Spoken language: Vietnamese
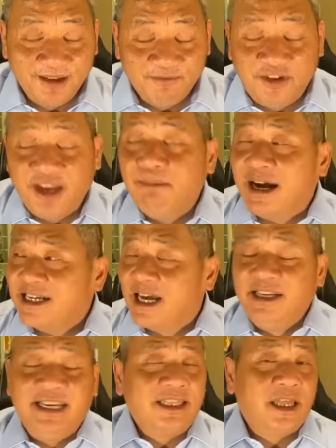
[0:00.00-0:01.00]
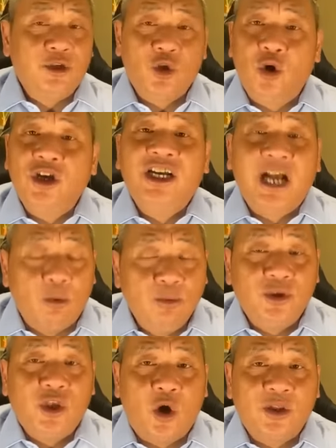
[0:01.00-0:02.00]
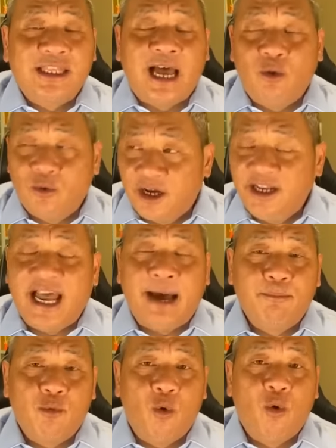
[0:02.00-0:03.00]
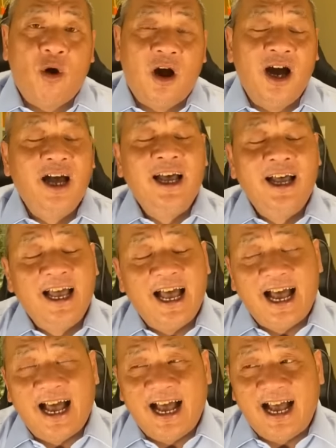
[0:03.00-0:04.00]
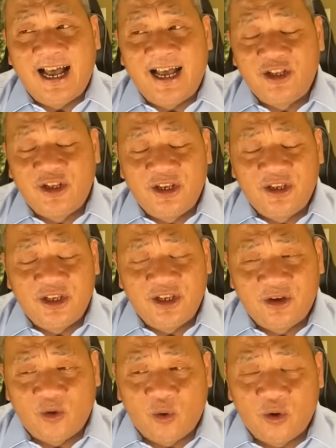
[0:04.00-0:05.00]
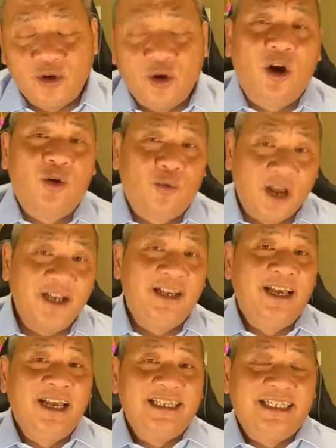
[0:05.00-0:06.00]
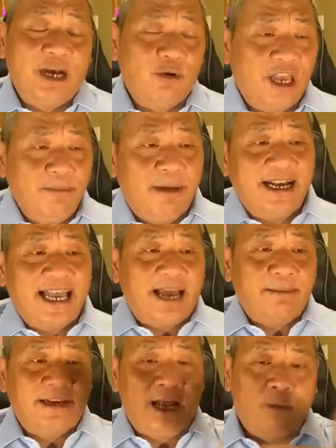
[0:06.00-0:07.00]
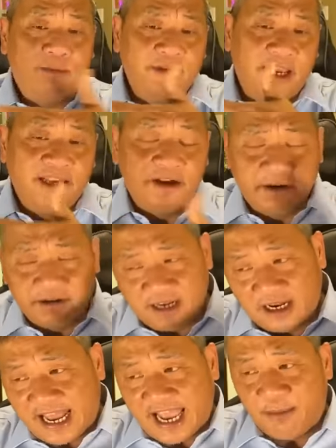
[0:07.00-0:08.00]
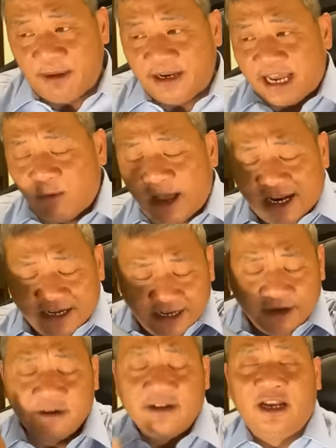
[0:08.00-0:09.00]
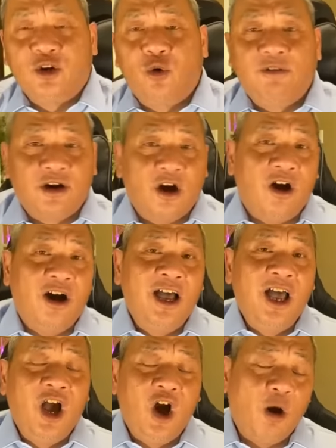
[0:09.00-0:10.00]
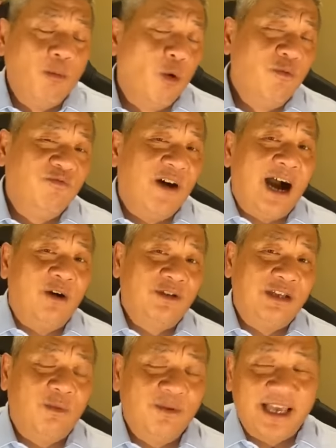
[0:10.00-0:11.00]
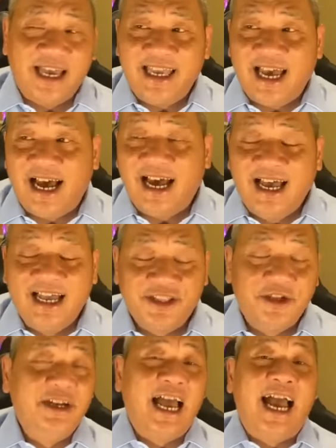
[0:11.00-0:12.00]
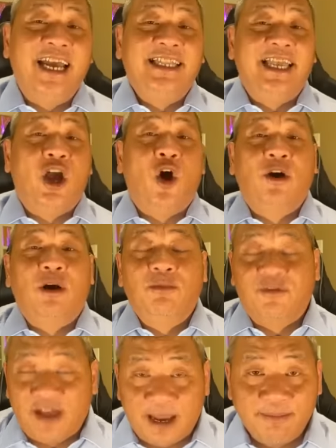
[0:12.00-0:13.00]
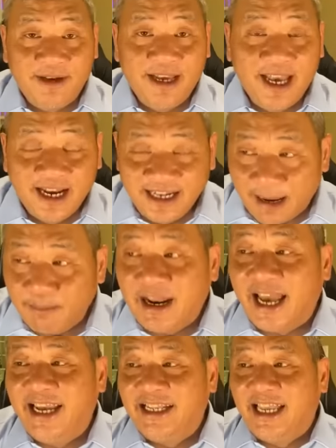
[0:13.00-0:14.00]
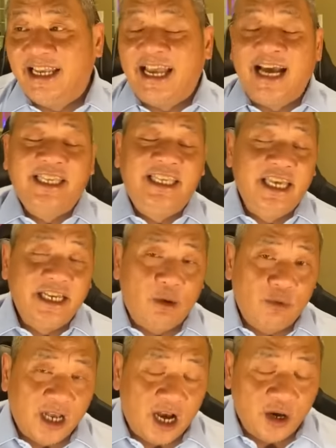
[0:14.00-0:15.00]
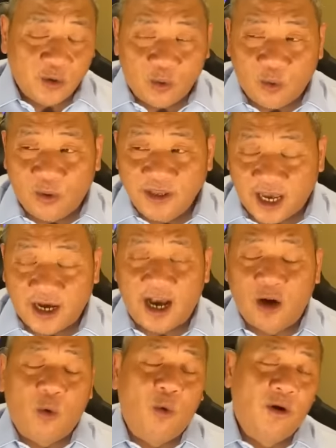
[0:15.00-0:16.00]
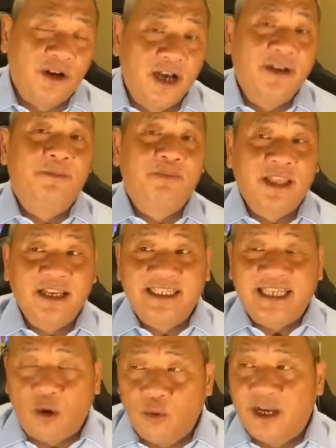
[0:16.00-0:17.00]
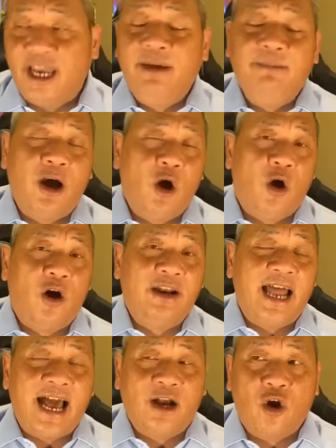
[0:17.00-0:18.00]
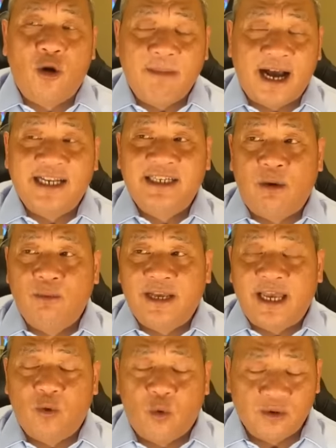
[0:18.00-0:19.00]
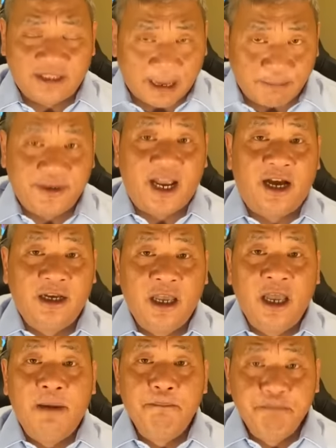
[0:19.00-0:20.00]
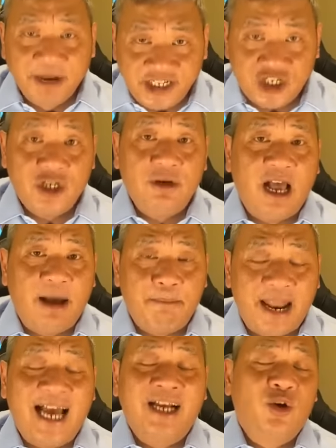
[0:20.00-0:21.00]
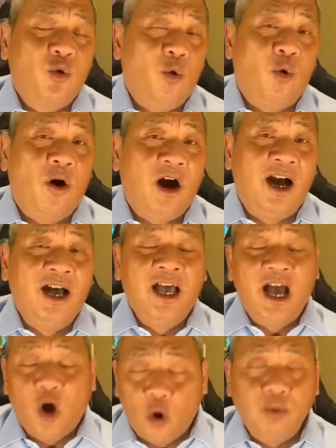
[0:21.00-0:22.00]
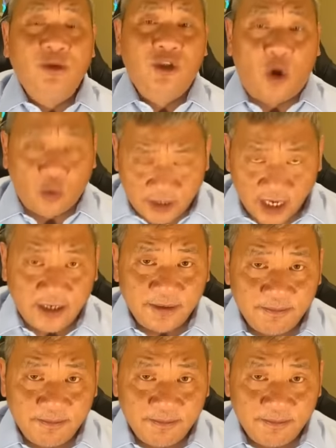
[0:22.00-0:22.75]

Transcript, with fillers: Phía Bắc Kinh đã từ chối không cho tàu kinh hạm của à, của của Đức sau khi băng ngang biển đông đi ngược lên eo biển đài loan đi ngược lên khu vực đó họ muốn vào trong cái à, thượng hải thì họ không được phép năm nay thì các chiến đấu cơ của nhật à, của đức sau khi mà họ đã có mặt trong cái cuộc tập trận Beach Black của úc tổ chức